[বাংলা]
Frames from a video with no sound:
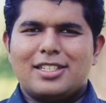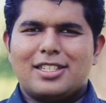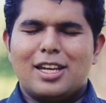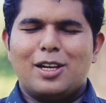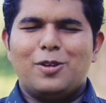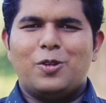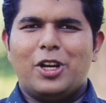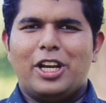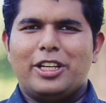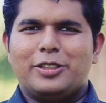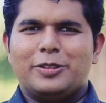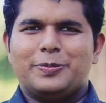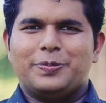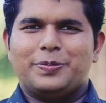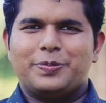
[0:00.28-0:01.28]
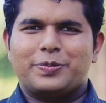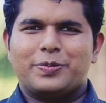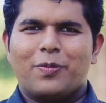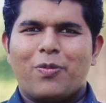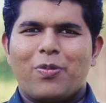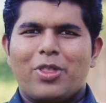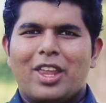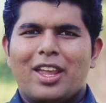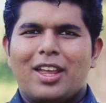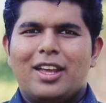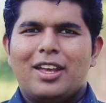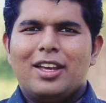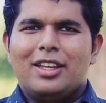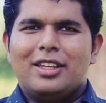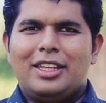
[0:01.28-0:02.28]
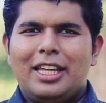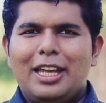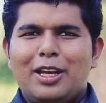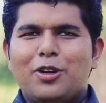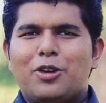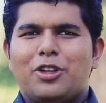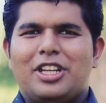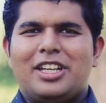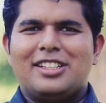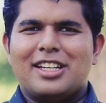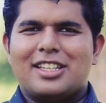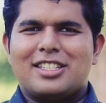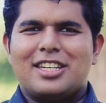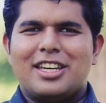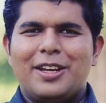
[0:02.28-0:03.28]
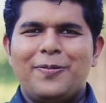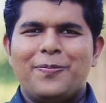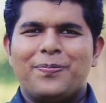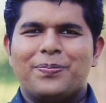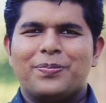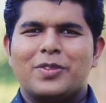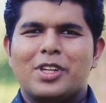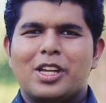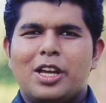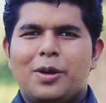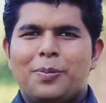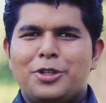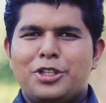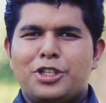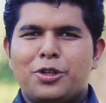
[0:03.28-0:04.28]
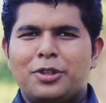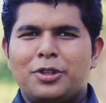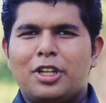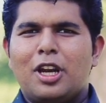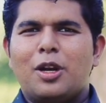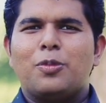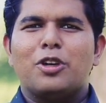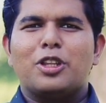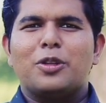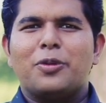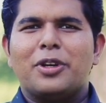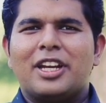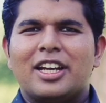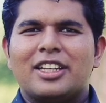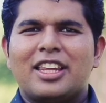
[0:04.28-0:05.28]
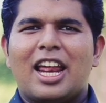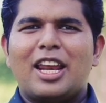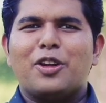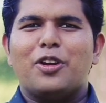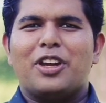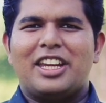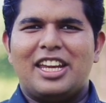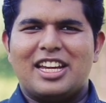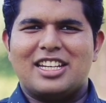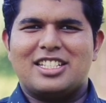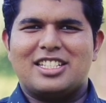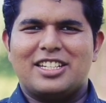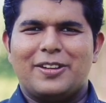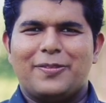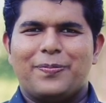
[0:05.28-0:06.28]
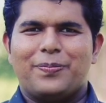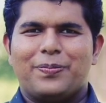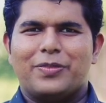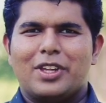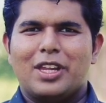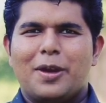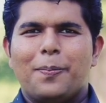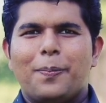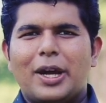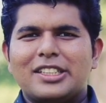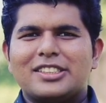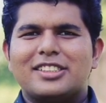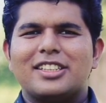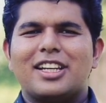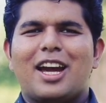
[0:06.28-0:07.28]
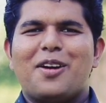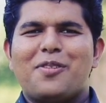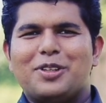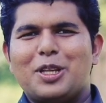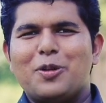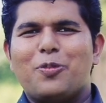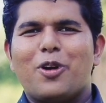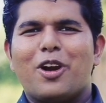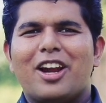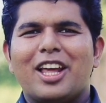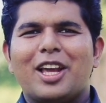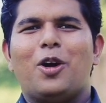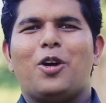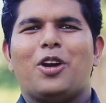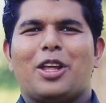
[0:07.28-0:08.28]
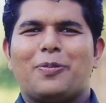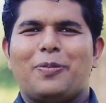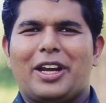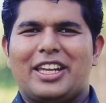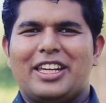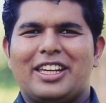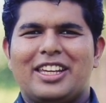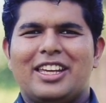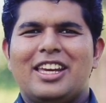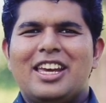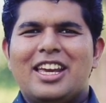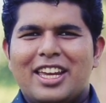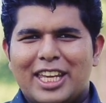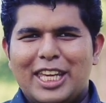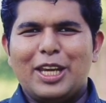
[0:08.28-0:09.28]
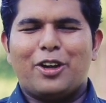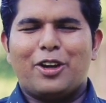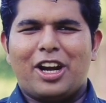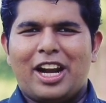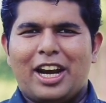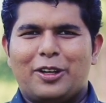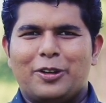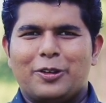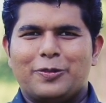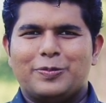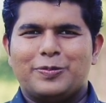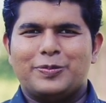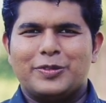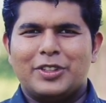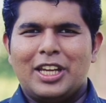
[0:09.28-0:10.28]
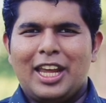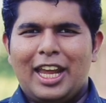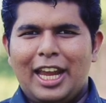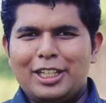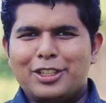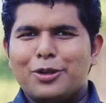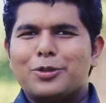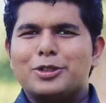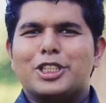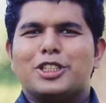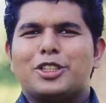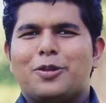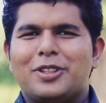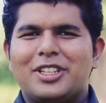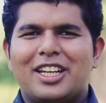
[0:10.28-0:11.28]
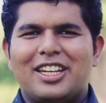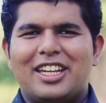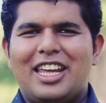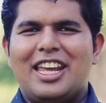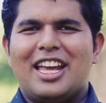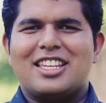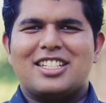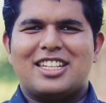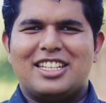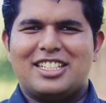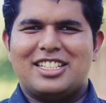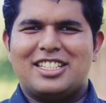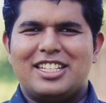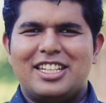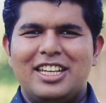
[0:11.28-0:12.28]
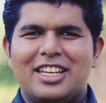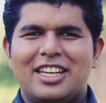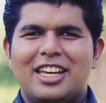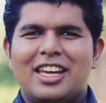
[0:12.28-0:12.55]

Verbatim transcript: আসসালামু আলাইকুম দিন ঘনিয়ে যাচ্ছে বিশ্ববিদ্যালয়ের ভর্তি পরীক্ষার তারিখও এগিয়ে আসছে বাট আমাদের পড়ালেখা অনেক বাকি কী করার এখন এই সমস্যার সমাধান নিয়েই আজকে এসেছি